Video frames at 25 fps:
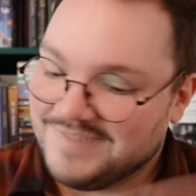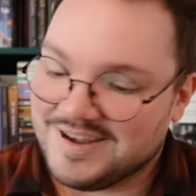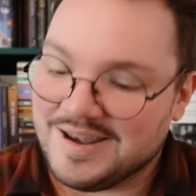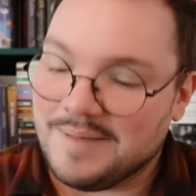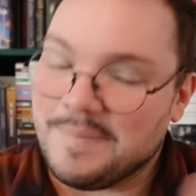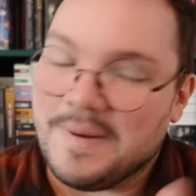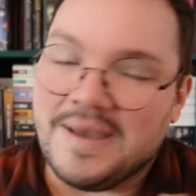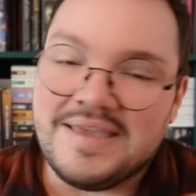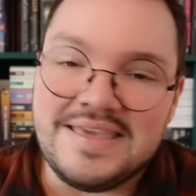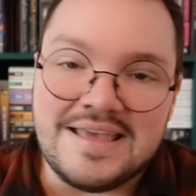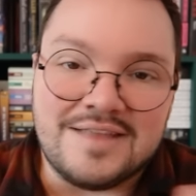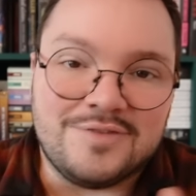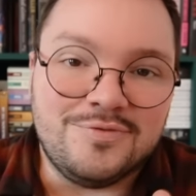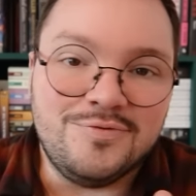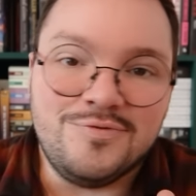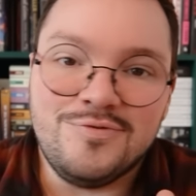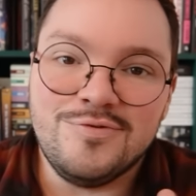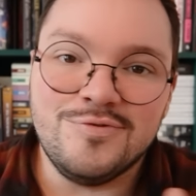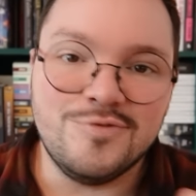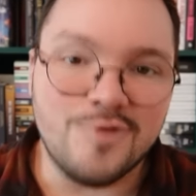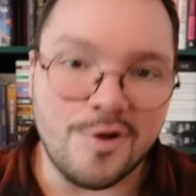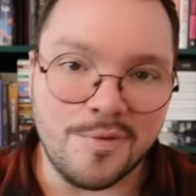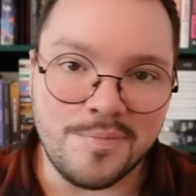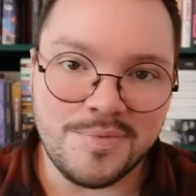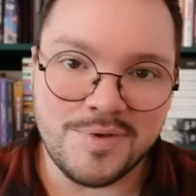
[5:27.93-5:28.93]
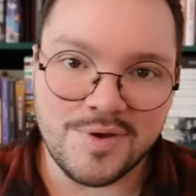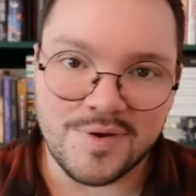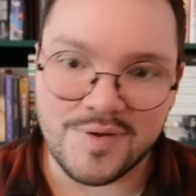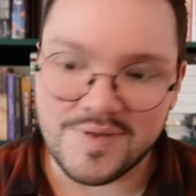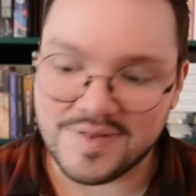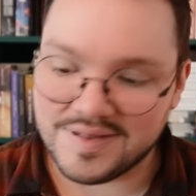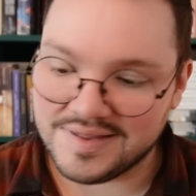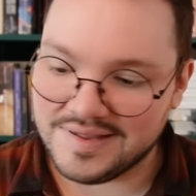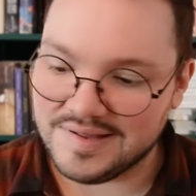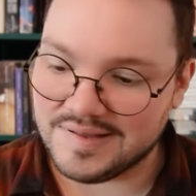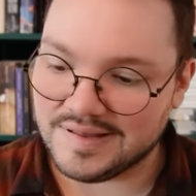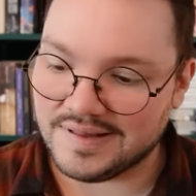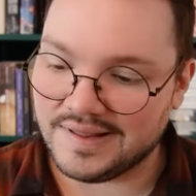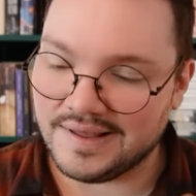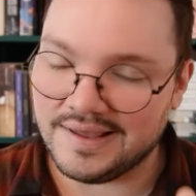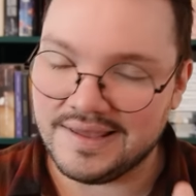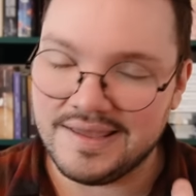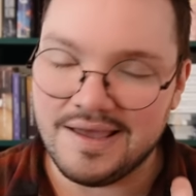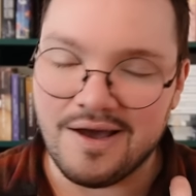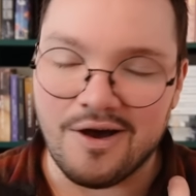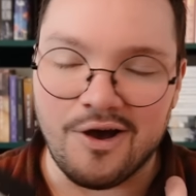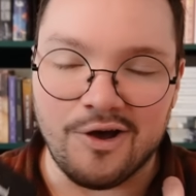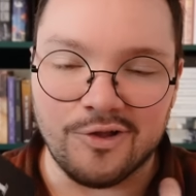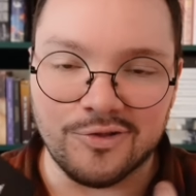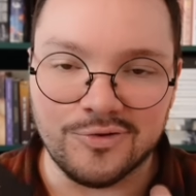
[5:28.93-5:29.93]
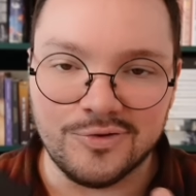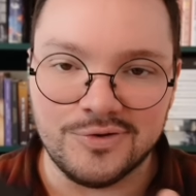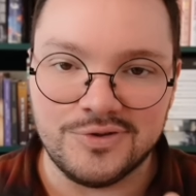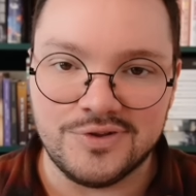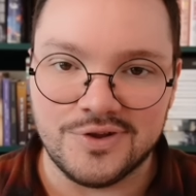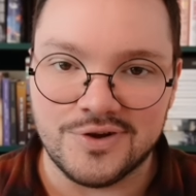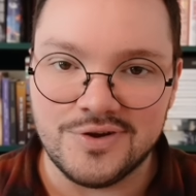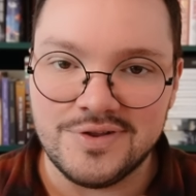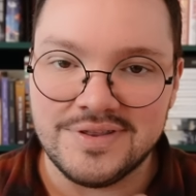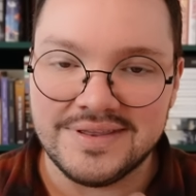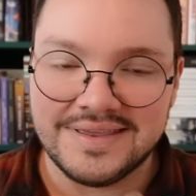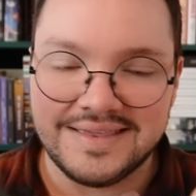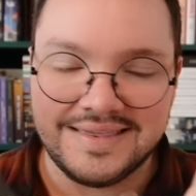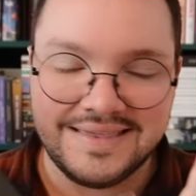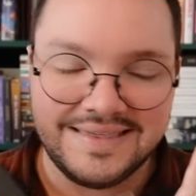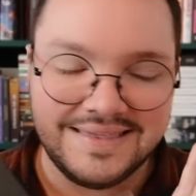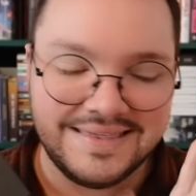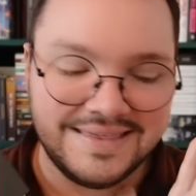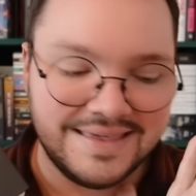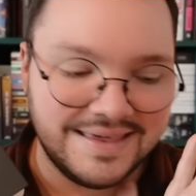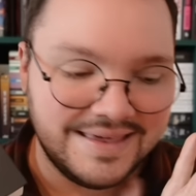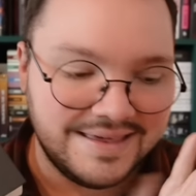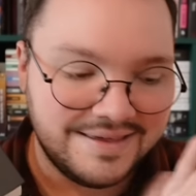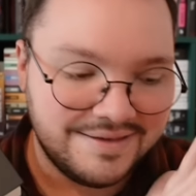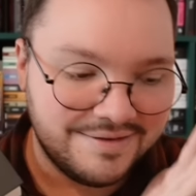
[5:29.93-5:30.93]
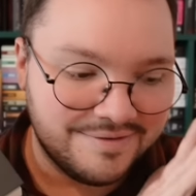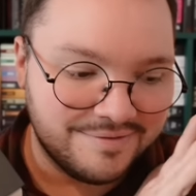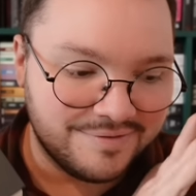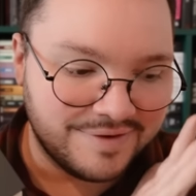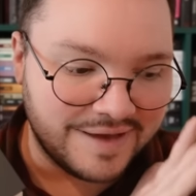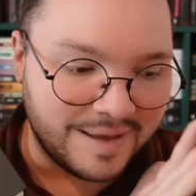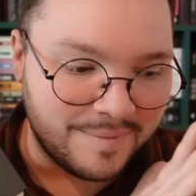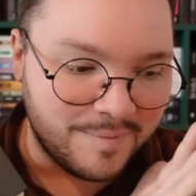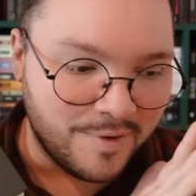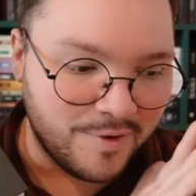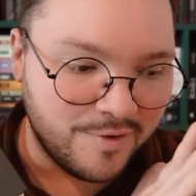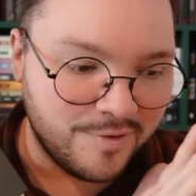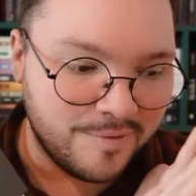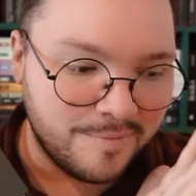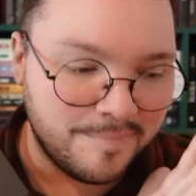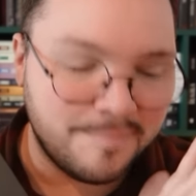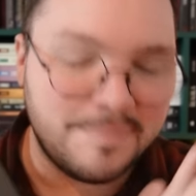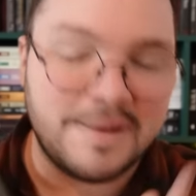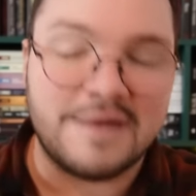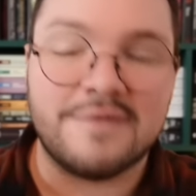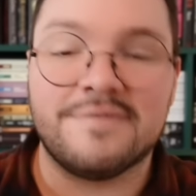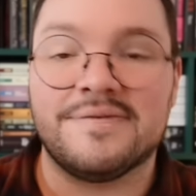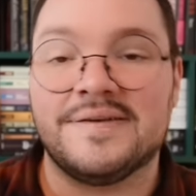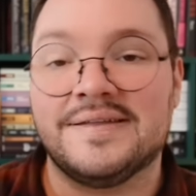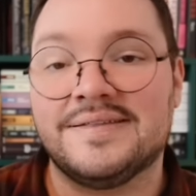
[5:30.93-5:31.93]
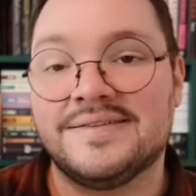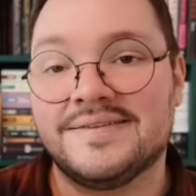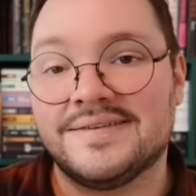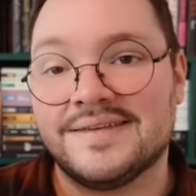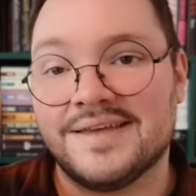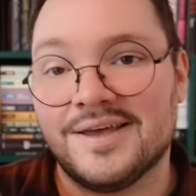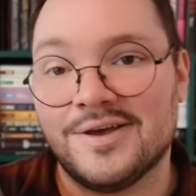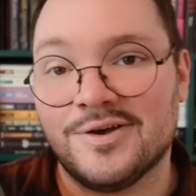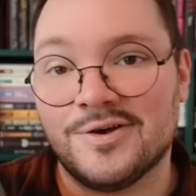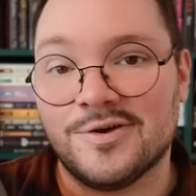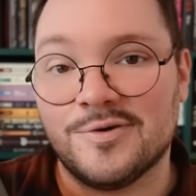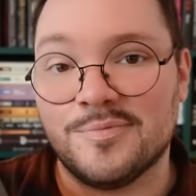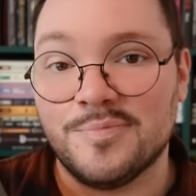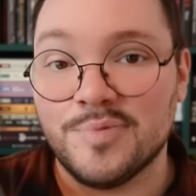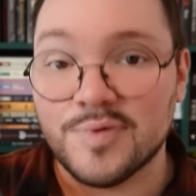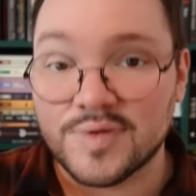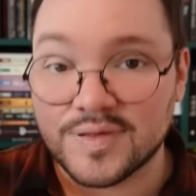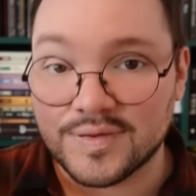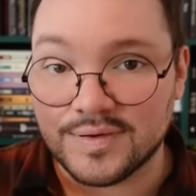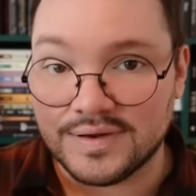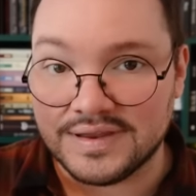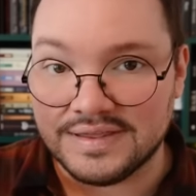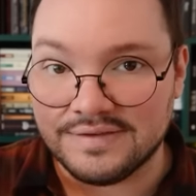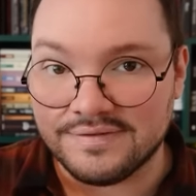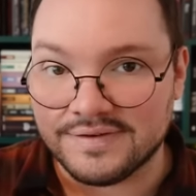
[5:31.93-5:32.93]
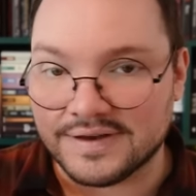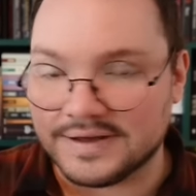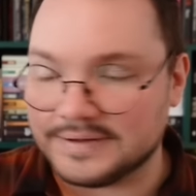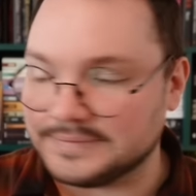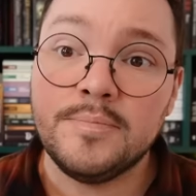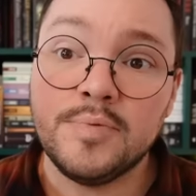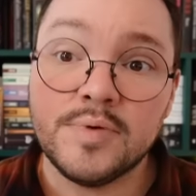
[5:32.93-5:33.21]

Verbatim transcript: Je sais pas, il y a toute une ambiance qui se crée en automne qui est vraiment parfaite euh, pour ce livre.